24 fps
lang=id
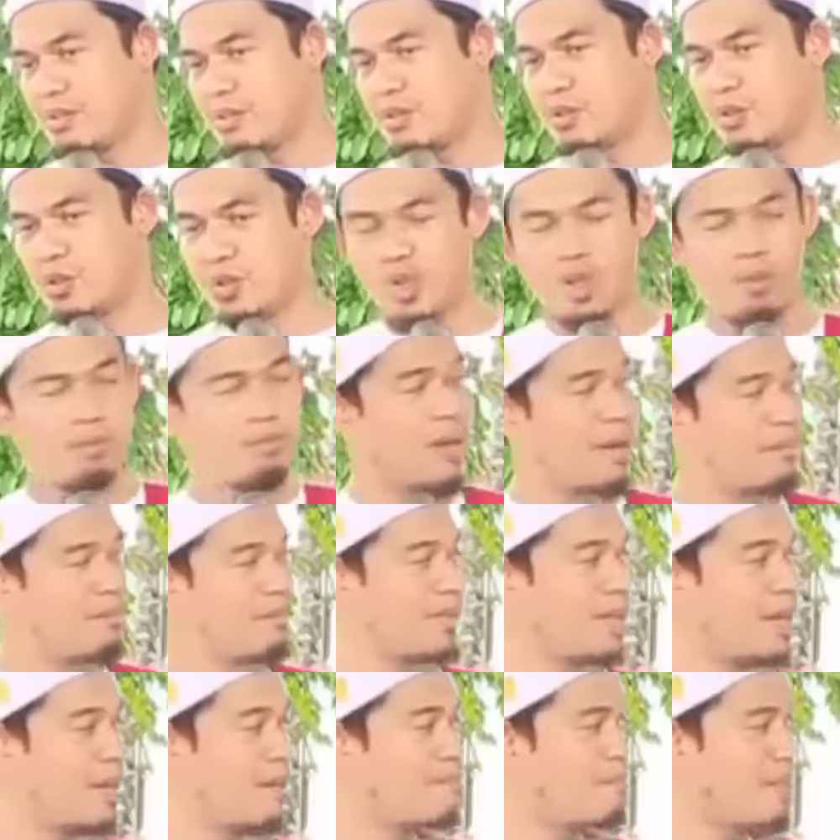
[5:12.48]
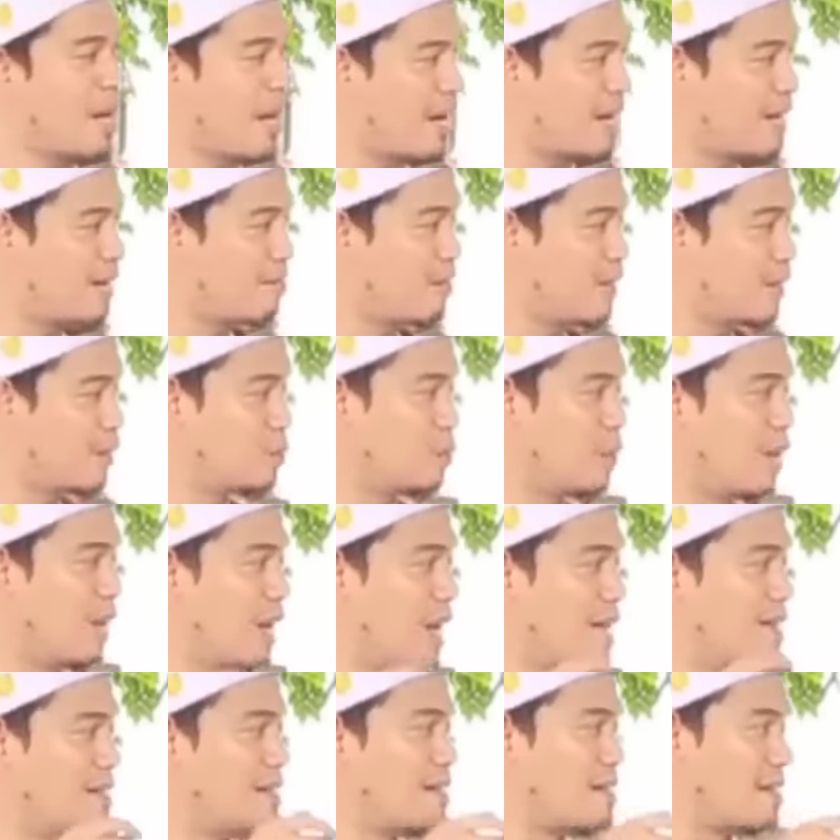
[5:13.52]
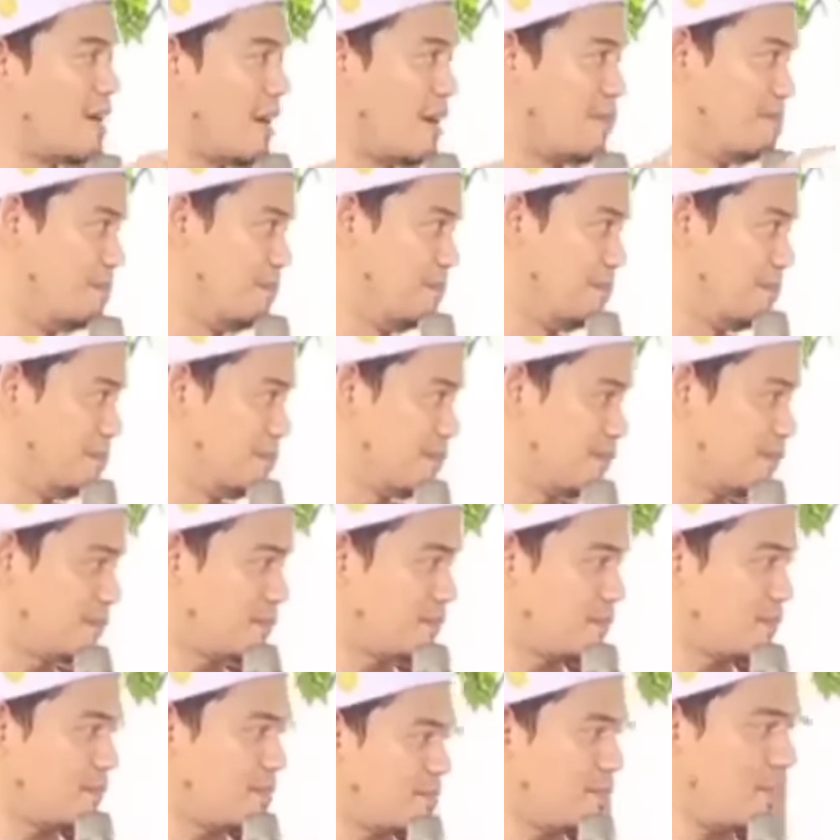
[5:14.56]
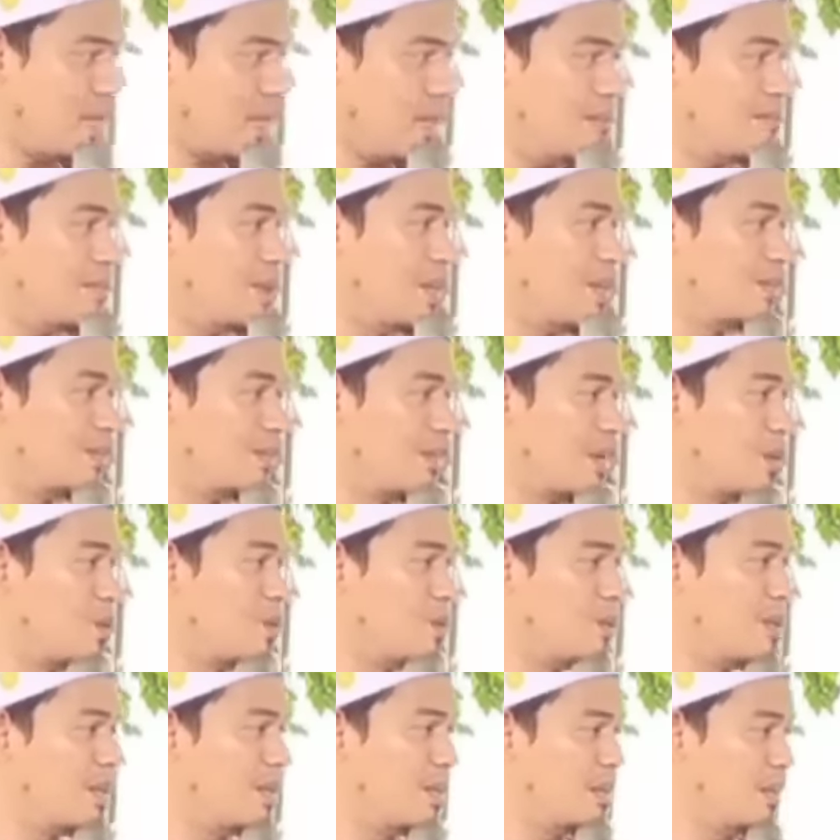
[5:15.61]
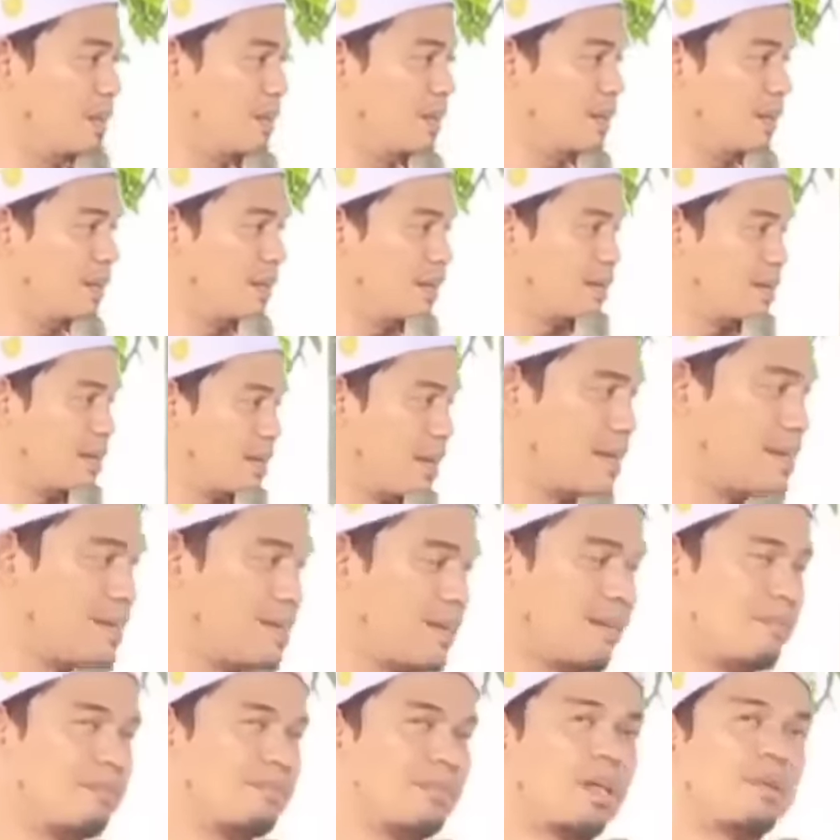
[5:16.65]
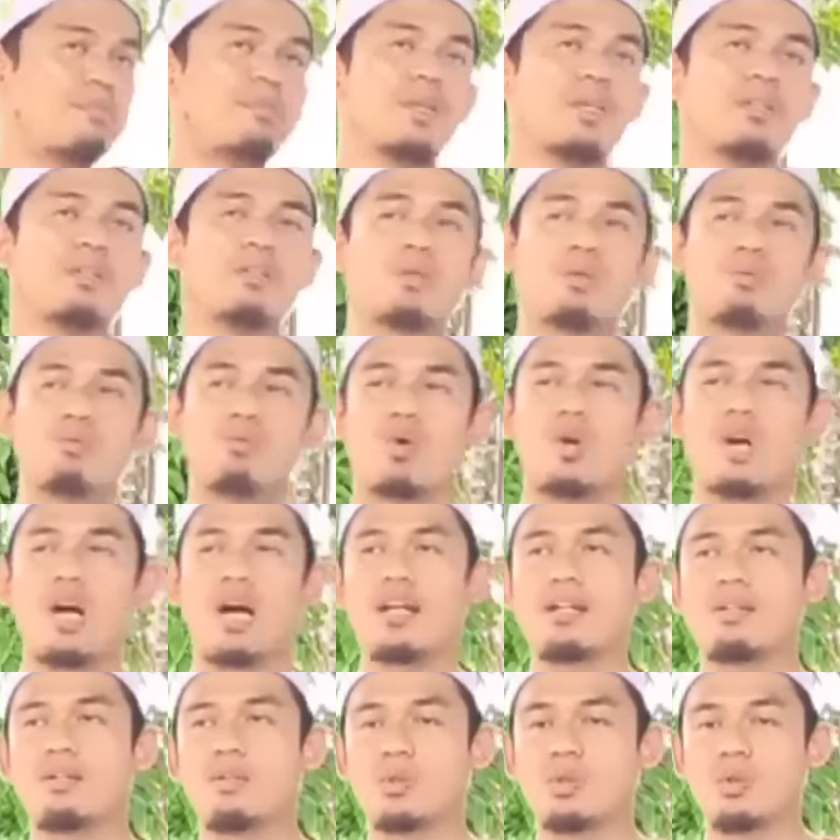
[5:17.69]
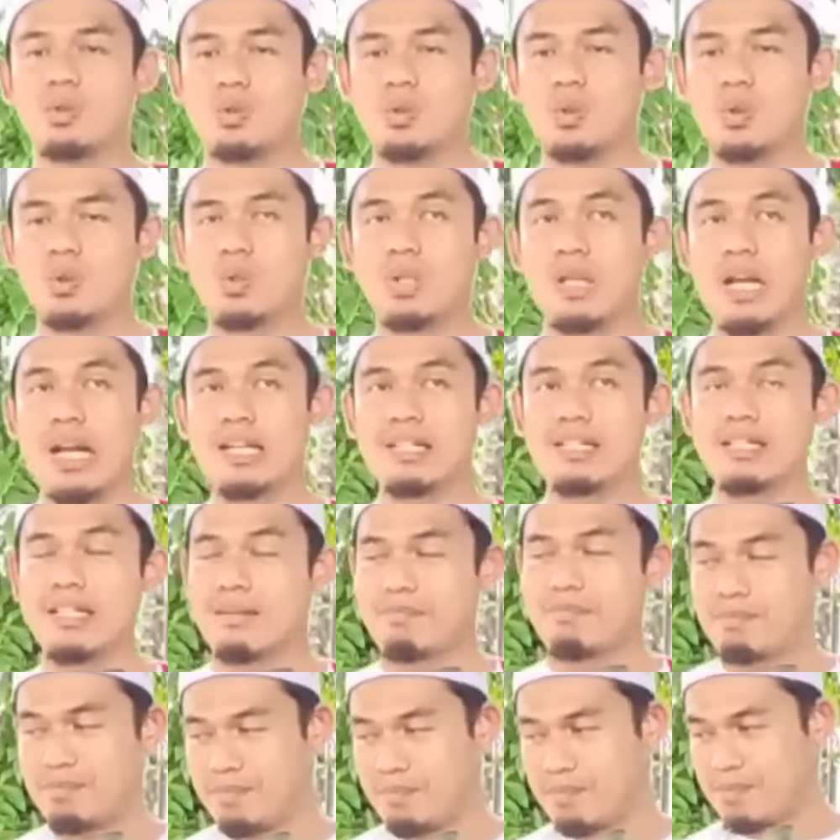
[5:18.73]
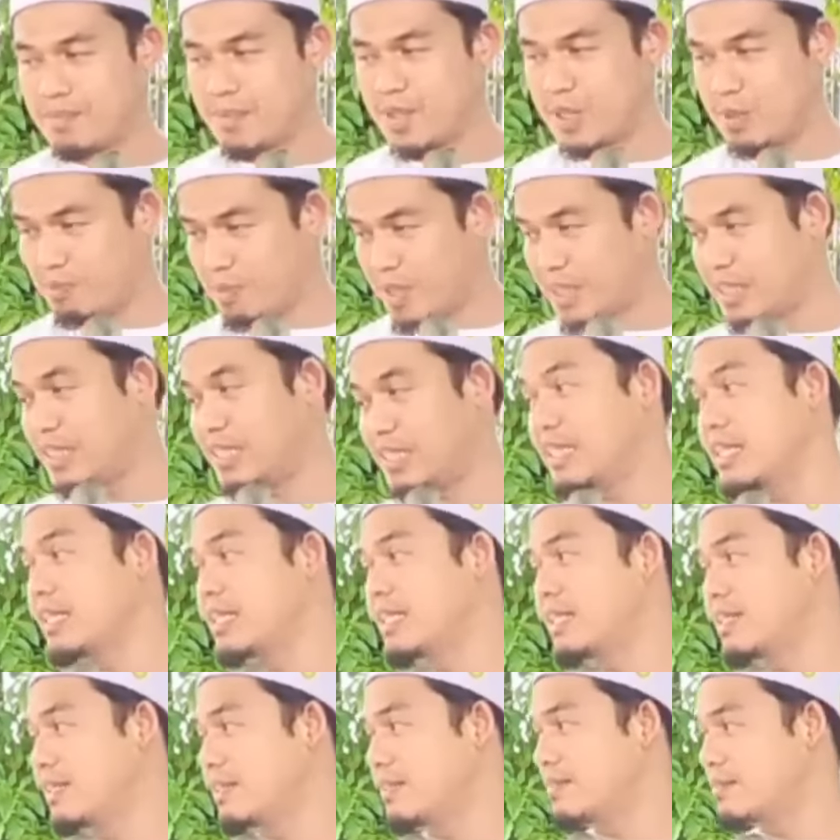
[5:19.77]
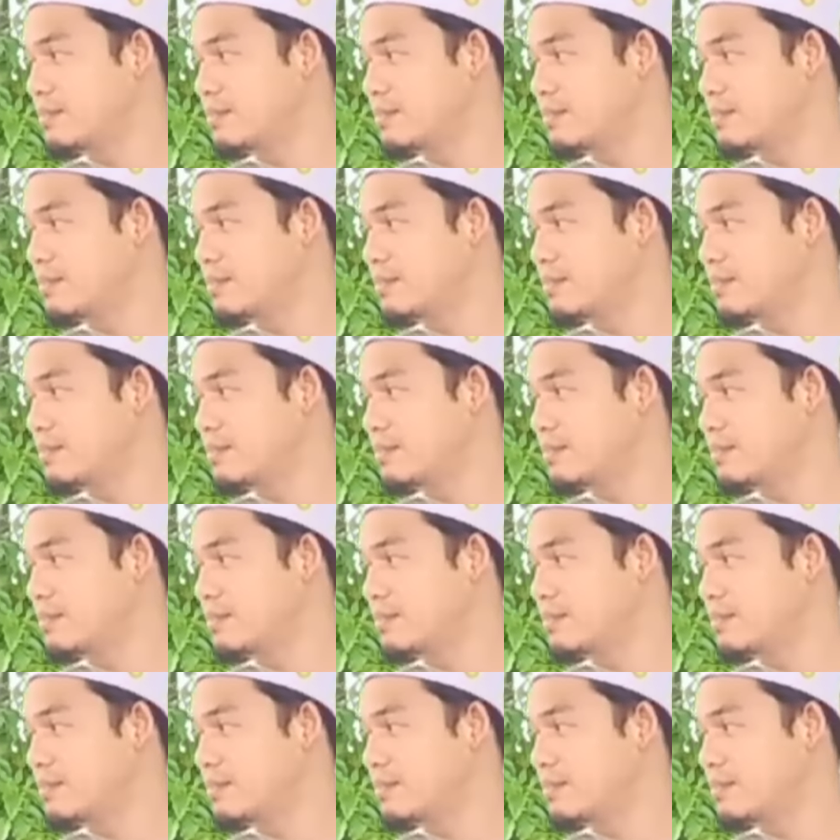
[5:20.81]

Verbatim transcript: judul babnya Ma'rifatul Ansab mengetahui nasab, tapi itu bukan untuk nasab seperti ini.